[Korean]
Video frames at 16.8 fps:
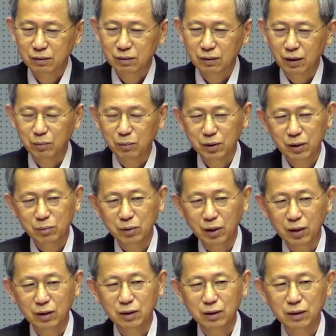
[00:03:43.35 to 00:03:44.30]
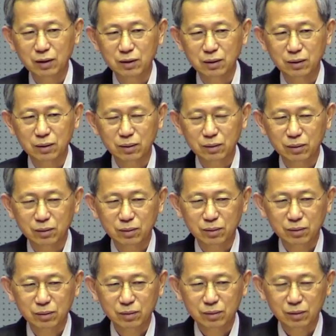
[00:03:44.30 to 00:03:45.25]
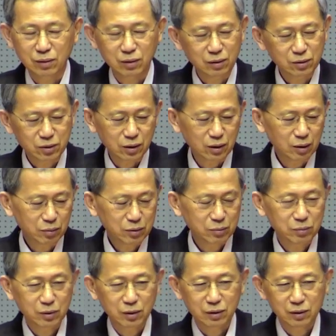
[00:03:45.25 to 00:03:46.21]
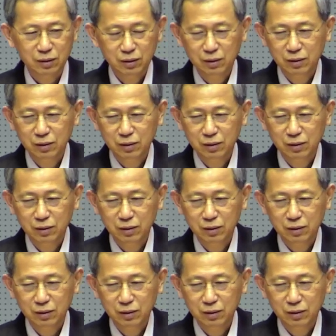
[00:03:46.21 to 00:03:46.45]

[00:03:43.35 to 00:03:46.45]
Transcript: 한마디 하면 난리가 나잖아요. 아, 싸납습니다.